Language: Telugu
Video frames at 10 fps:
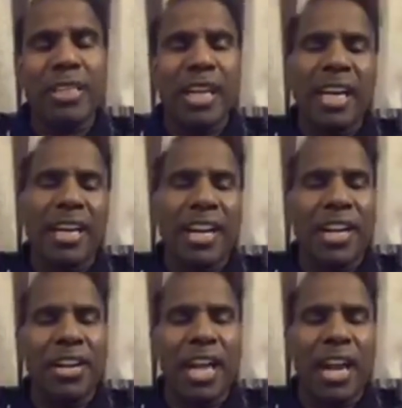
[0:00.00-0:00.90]
ఏడు విడతలుగా
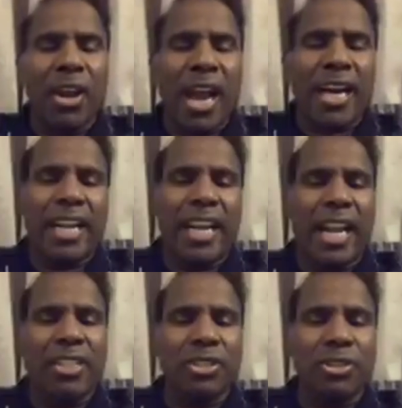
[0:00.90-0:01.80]
రెండు నెలల్లో
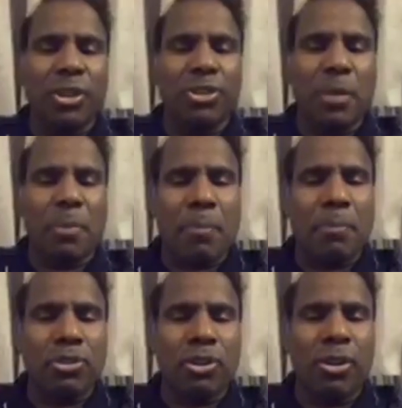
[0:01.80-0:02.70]
ఎక్కడైనా ఎలక్షన్ జరిగితే
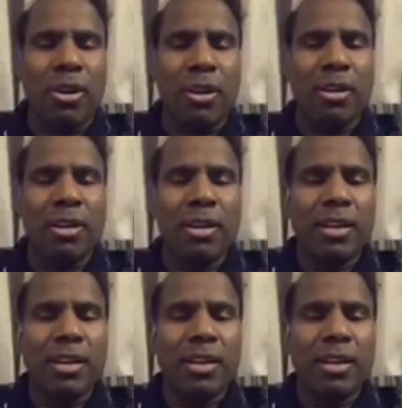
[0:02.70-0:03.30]
ప్రపంచంలో